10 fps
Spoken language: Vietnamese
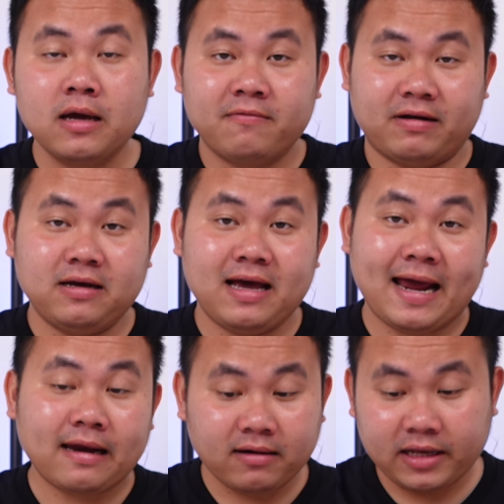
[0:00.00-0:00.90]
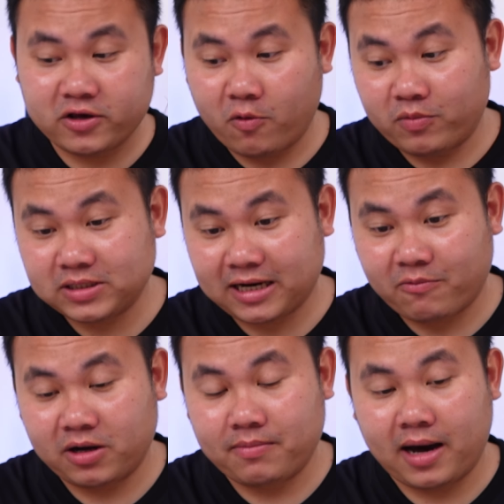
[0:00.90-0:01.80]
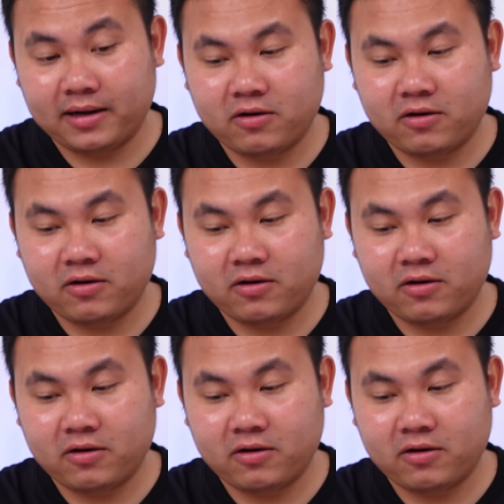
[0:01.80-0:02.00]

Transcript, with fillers: và thứ hai nữa thì dùng nó sẽ không được bền.